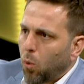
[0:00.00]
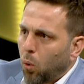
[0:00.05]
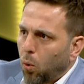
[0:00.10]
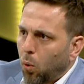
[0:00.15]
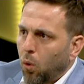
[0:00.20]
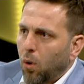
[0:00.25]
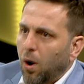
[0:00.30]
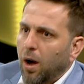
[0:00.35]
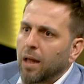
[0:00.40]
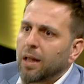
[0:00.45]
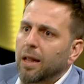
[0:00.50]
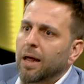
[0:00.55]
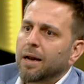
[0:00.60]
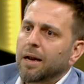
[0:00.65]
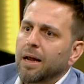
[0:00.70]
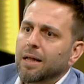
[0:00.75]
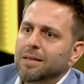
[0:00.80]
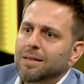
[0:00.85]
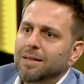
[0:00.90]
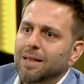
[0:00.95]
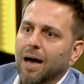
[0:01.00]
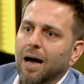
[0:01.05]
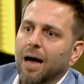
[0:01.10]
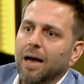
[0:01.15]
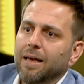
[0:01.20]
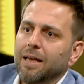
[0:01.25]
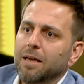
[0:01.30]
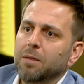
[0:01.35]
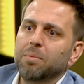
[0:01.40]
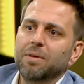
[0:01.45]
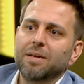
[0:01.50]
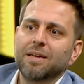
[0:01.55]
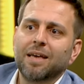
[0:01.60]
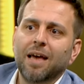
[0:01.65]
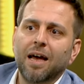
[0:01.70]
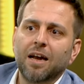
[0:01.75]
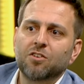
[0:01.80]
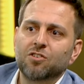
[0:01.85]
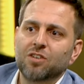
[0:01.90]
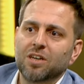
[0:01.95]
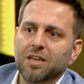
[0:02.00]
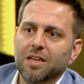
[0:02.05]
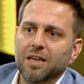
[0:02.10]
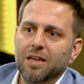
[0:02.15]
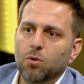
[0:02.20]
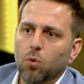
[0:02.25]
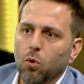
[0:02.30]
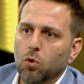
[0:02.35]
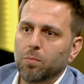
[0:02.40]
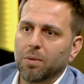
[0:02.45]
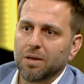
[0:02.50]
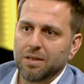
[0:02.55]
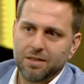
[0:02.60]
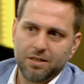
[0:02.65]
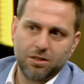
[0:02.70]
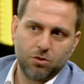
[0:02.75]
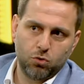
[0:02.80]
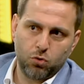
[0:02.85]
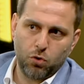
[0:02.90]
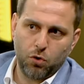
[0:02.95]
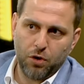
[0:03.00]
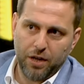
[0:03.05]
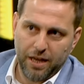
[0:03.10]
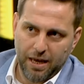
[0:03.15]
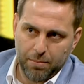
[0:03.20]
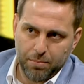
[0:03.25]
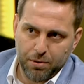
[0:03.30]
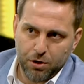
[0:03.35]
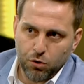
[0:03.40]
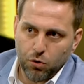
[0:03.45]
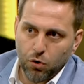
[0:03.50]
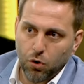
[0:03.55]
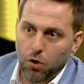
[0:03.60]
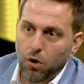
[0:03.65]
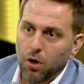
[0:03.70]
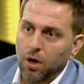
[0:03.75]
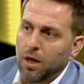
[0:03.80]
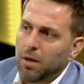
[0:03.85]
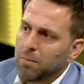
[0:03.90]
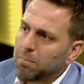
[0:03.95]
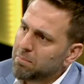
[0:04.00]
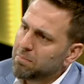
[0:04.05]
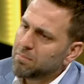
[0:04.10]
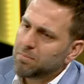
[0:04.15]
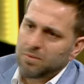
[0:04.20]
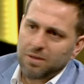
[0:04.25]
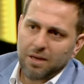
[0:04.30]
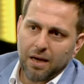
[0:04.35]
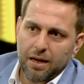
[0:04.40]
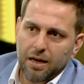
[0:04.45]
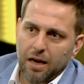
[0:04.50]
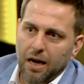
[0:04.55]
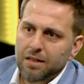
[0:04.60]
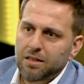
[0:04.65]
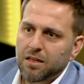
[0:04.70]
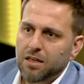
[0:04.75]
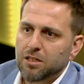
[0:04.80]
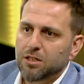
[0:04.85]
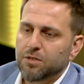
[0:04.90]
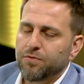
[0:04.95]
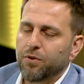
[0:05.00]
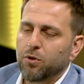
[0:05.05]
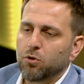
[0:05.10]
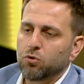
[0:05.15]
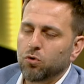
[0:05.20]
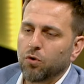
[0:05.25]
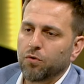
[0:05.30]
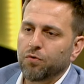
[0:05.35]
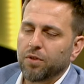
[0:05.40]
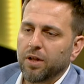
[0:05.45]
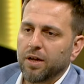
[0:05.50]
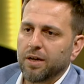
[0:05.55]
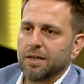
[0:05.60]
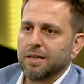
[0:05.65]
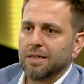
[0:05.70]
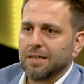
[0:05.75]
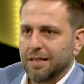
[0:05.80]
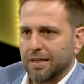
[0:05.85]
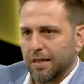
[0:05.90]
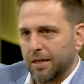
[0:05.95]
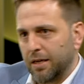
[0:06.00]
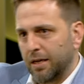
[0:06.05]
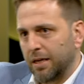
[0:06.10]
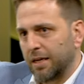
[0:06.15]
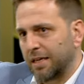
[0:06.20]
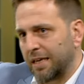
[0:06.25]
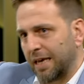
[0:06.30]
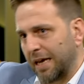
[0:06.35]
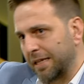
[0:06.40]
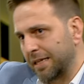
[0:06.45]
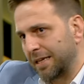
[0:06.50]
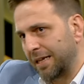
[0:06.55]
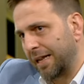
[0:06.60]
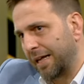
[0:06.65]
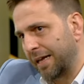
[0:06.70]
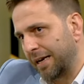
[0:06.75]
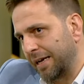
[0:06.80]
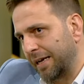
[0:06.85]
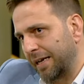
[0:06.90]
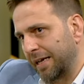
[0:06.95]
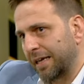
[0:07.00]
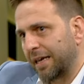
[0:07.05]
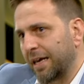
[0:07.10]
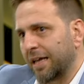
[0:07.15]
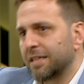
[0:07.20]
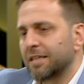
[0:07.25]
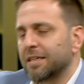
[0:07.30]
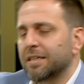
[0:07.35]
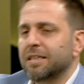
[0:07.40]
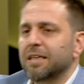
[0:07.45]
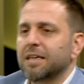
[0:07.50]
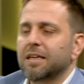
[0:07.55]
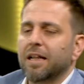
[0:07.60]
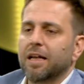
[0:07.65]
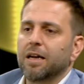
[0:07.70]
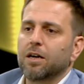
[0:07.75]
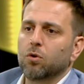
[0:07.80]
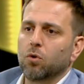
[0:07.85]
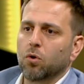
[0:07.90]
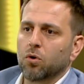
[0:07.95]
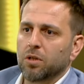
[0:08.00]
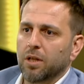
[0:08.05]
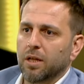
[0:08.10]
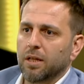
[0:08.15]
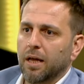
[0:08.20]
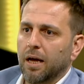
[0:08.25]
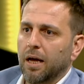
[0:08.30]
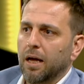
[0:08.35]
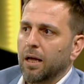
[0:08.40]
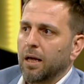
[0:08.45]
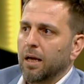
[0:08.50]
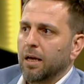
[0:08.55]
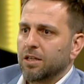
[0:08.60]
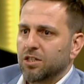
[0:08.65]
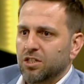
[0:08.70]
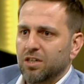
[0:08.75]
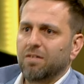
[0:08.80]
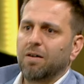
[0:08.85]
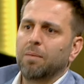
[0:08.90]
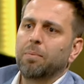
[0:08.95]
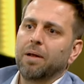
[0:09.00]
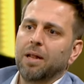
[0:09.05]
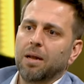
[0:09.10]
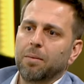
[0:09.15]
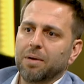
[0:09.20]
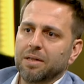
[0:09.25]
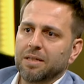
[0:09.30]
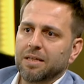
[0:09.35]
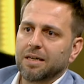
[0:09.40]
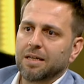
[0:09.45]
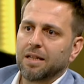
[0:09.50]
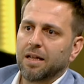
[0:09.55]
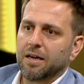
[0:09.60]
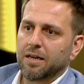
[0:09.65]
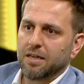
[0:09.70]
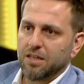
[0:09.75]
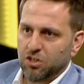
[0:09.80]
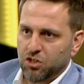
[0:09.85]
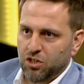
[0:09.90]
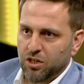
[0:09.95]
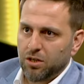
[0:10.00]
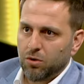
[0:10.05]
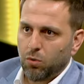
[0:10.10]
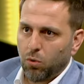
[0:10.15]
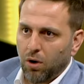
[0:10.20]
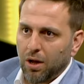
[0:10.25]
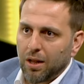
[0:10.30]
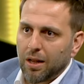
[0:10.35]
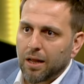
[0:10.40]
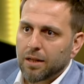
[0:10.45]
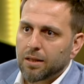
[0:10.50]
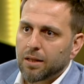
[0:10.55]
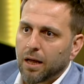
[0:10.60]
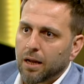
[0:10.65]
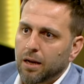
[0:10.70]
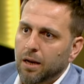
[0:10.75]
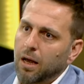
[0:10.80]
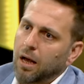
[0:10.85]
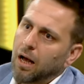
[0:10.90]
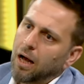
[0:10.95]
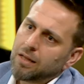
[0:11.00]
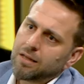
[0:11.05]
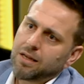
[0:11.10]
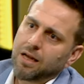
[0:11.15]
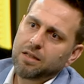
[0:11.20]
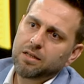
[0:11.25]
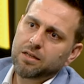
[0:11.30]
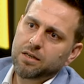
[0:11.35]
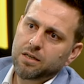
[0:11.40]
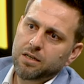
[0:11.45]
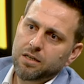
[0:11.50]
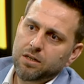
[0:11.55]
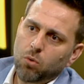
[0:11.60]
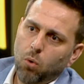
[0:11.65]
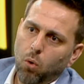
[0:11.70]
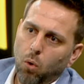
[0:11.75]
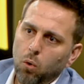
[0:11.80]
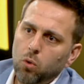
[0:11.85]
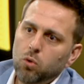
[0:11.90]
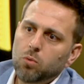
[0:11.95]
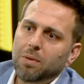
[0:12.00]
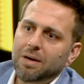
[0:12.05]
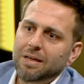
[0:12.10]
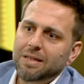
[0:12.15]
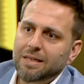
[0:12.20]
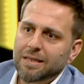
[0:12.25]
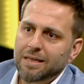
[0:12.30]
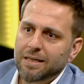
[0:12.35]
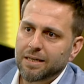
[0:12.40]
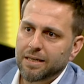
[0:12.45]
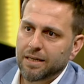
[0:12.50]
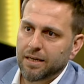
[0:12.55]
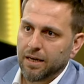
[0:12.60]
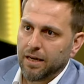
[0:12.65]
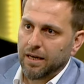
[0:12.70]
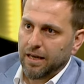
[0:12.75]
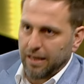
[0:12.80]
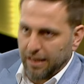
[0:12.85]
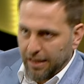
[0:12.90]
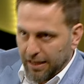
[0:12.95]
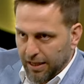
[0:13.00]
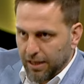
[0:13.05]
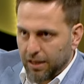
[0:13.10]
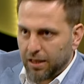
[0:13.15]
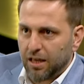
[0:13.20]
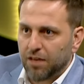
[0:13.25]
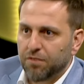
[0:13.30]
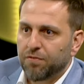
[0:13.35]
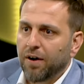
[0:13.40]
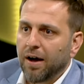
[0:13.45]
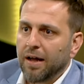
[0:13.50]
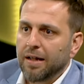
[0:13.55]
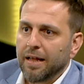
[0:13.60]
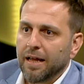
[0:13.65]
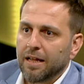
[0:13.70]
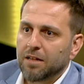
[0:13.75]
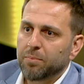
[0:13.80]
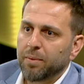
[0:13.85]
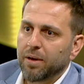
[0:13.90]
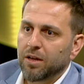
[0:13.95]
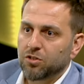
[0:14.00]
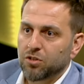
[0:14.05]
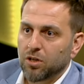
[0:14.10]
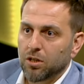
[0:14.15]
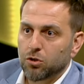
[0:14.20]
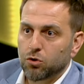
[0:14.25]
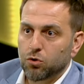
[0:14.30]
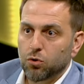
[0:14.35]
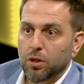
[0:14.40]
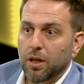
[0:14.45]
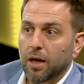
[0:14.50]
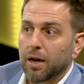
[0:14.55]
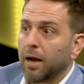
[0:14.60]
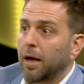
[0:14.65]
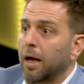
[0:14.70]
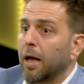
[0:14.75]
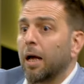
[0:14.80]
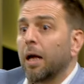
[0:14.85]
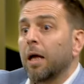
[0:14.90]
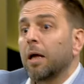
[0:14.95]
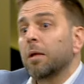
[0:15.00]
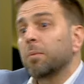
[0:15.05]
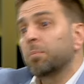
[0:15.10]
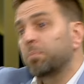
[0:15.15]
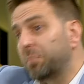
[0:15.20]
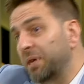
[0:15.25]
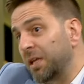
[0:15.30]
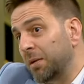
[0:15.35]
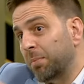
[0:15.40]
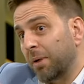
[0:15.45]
o alana dair bir gerçekliğin olmadığını söyleyebiliyor. Yani ateist filozofların e, kendilerini getirdikleri noktada cevap alamadıkları için o alandan Tanrı'nın olmadığını ifade etmeye çalışıyorlar. Bir